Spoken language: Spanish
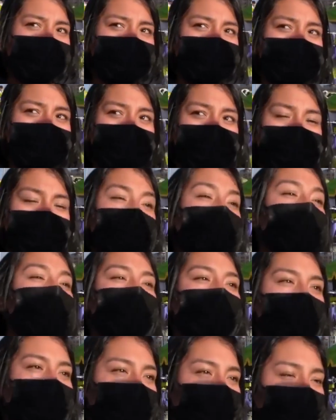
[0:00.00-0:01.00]
es la
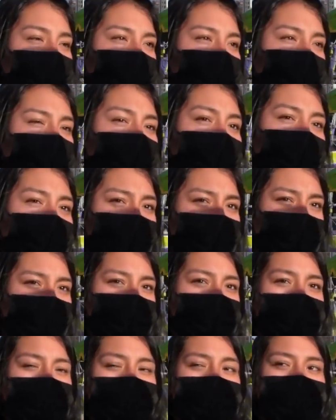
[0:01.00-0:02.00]
primordial y la vital
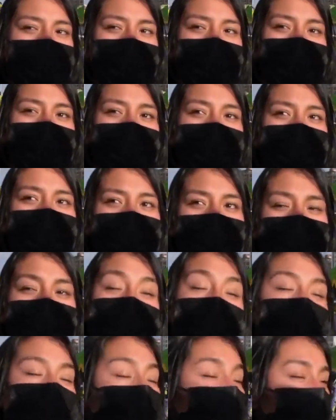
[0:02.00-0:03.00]
para que en el,
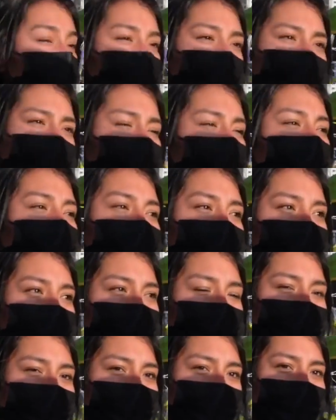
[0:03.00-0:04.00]
o sea,
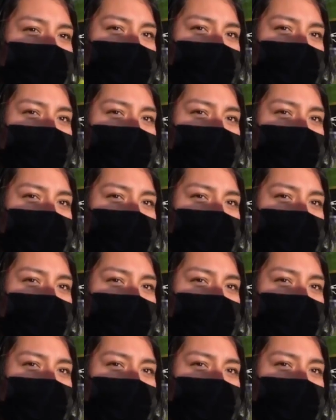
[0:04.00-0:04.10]
posteriormente